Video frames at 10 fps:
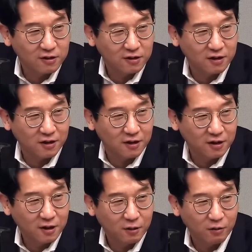네. 네.
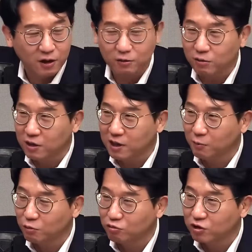워낙 또이
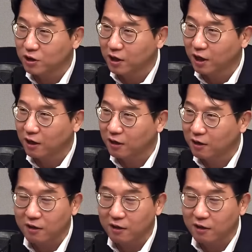김호중 씨가 잘하면